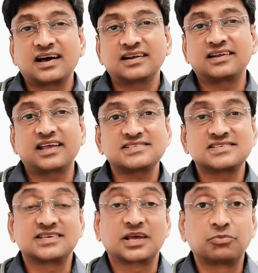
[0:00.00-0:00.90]
ఆ
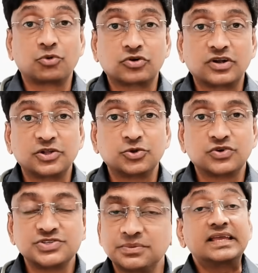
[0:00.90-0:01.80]
టేస్ట్ సరిపోవట్లేదు
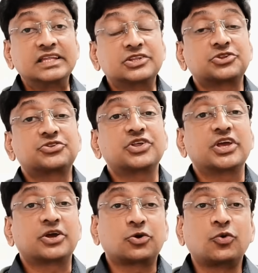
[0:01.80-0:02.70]
అని చెప్పి ఇంత
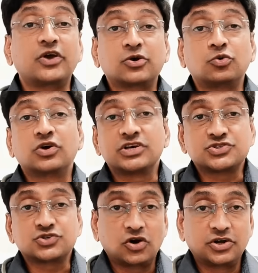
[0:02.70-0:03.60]
ఎక్కువ ఎక్కువగా
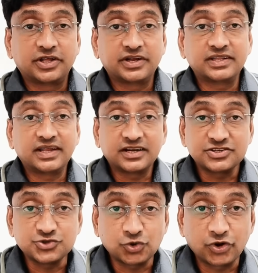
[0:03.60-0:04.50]
సాల్ట్ అనేది
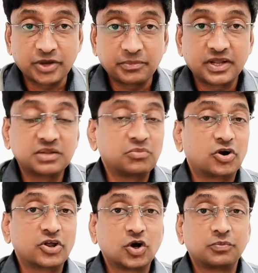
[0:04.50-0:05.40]
అంటే సోడియం అనేది
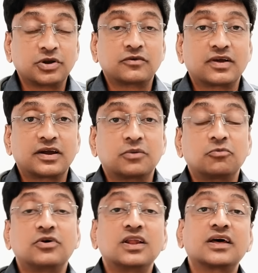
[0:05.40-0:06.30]
బాడీ లోపలికి వెళ్ళడం
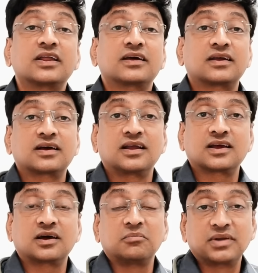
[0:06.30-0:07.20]
వల్ల రకరకాల
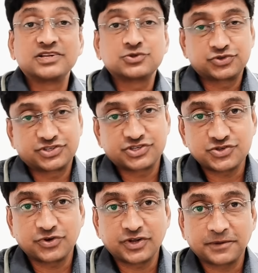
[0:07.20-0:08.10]
కంప్లైంట్స్
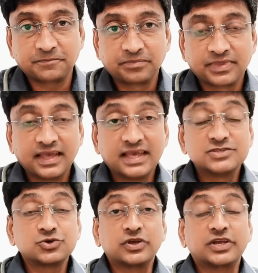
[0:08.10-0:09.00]
వచ్చేస్తున్నాయి
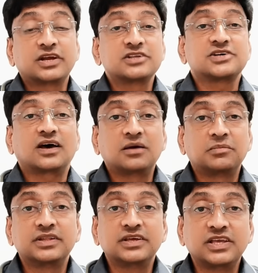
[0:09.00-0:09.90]
సో ఇక్కడ
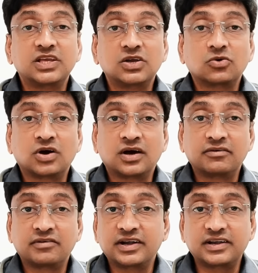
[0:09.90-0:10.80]
చాలామందికి
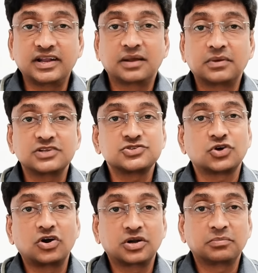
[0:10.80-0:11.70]
వెంటనే అనమాట
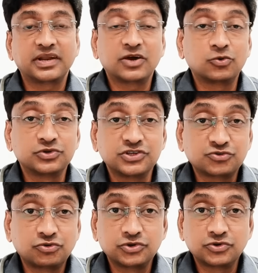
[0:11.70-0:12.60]
సాల్ట్ మరి ఎక్కువ
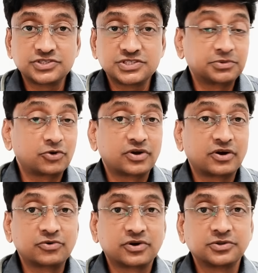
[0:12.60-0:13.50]
తీసుకోవద్దు అని చెప్తే
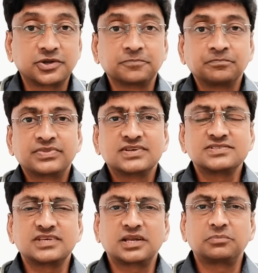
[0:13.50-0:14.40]
డౌట్ అడుగుతారు
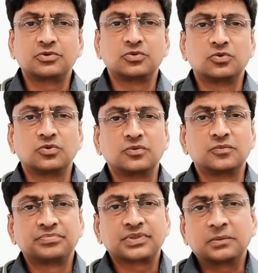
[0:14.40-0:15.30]
సార్ ఇప్పుడు
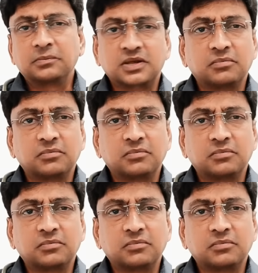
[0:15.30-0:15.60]
మనకి